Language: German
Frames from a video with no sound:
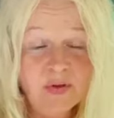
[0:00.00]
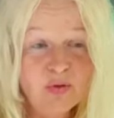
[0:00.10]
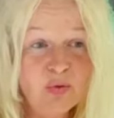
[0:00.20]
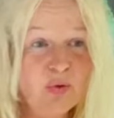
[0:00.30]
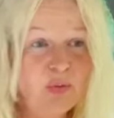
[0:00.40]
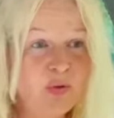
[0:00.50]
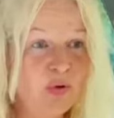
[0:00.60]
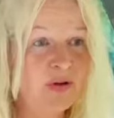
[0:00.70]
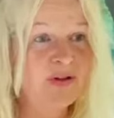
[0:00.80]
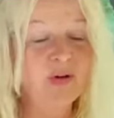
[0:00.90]
Besuch
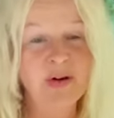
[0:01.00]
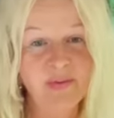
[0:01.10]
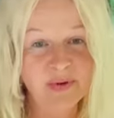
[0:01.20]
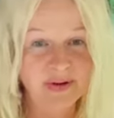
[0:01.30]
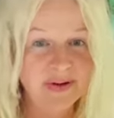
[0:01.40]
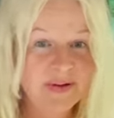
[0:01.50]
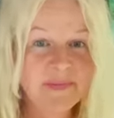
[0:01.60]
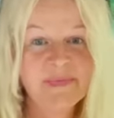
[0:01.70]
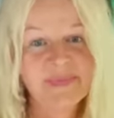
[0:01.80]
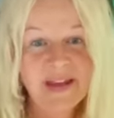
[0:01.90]
bedeutet auch immer,
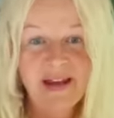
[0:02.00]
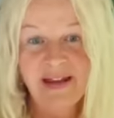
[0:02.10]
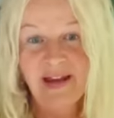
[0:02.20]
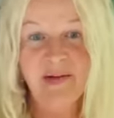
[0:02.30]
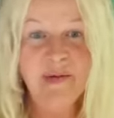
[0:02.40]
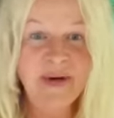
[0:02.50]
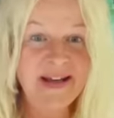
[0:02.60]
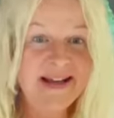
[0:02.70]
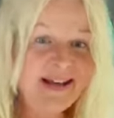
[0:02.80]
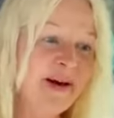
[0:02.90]
ja, wenn man
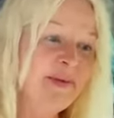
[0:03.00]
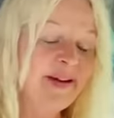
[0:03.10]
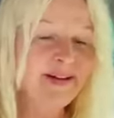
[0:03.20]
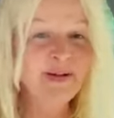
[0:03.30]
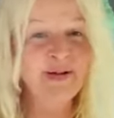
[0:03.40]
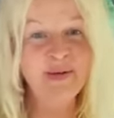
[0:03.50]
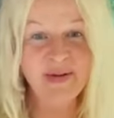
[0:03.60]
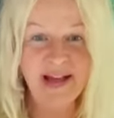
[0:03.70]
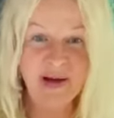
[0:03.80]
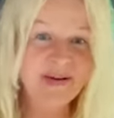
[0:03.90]
dann arbeitet und
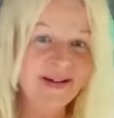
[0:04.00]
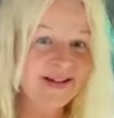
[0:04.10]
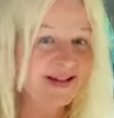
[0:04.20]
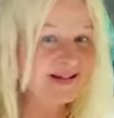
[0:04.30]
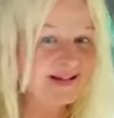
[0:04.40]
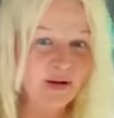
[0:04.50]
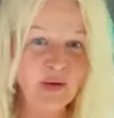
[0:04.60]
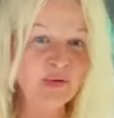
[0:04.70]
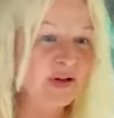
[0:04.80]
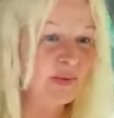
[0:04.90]
die Arbeit, da sind
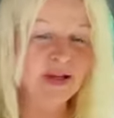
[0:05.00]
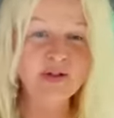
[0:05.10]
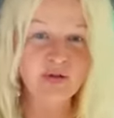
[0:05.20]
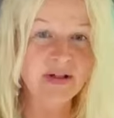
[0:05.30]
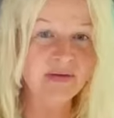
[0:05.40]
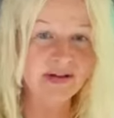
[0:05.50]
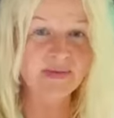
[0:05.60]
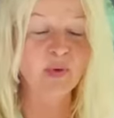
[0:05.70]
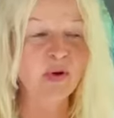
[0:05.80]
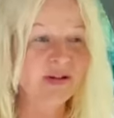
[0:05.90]
auch viele Menschen, die was
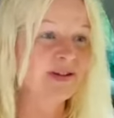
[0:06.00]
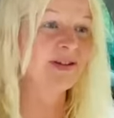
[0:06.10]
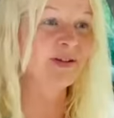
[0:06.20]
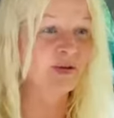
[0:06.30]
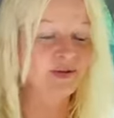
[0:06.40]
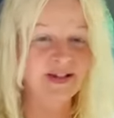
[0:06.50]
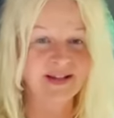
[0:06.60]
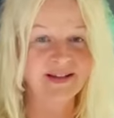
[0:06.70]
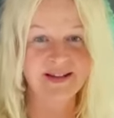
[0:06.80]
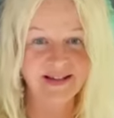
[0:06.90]
möchten und
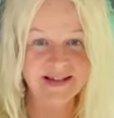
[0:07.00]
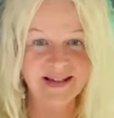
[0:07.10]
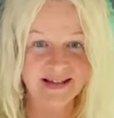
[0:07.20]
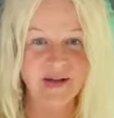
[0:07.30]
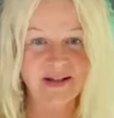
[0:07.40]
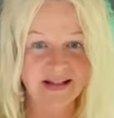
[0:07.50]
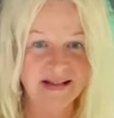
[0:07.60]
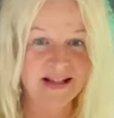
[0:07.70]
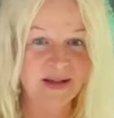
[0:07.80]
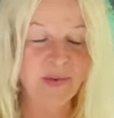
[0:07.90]
dann ist das ja
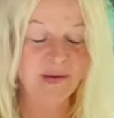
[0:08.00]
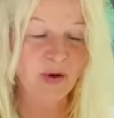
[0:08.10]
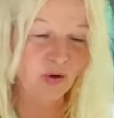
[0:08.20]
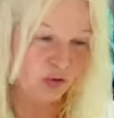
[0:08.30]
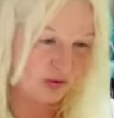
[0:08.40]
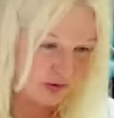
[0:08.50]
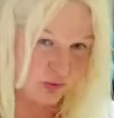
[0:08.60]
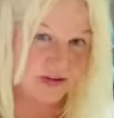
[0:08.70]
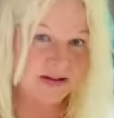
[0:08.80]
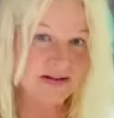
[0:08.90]
tatsächlich manchmal auch noch
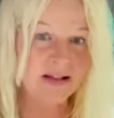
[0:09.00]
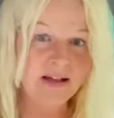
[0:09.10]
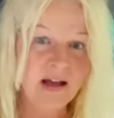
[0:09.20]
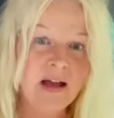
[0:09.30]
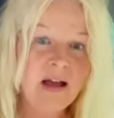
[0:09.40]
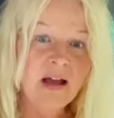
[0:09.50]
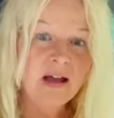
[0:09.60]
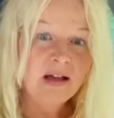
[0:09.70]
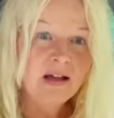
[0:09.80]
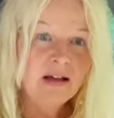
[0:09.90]
zusätzlich,
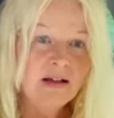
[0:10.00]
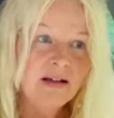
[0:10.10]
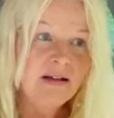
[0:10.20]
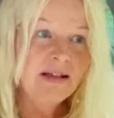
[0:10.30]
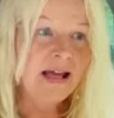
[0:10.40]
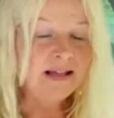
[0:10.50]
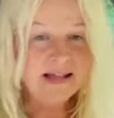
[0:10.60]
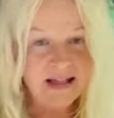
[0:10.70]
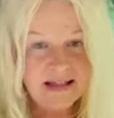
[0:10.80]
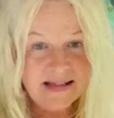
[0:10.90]
ja, ich
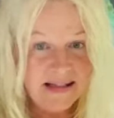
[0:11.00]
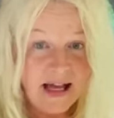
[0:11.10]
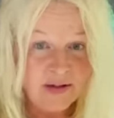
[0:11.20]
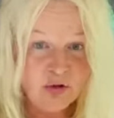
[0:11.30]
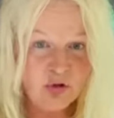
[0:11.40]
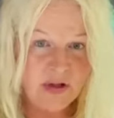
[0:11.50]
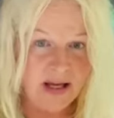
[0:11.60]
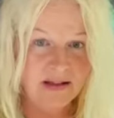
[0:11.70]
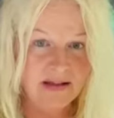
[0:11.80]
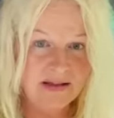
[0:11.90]
sage jetzt nicht
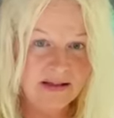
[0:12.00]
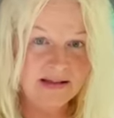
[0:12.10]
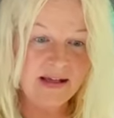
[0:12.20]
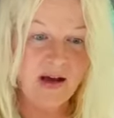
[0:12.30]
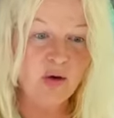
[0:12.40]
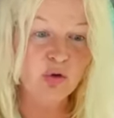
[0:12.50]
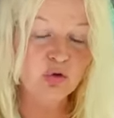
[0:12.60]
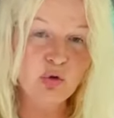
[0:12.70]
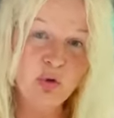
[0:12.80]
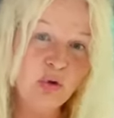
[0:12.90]
anstrengend, es ist ja auch
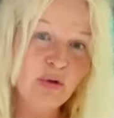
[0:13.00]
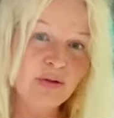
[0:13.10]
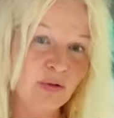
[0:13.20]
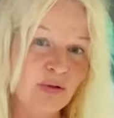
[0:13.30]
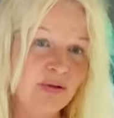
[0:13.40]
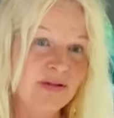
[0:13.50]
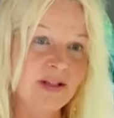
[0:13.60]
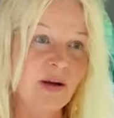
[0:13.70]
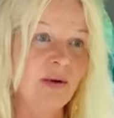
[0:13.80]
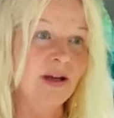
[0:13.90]
schön und
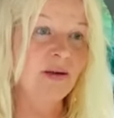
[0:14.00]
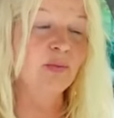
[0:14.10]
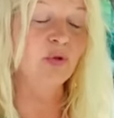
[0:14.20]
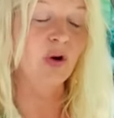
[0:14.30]
aber eben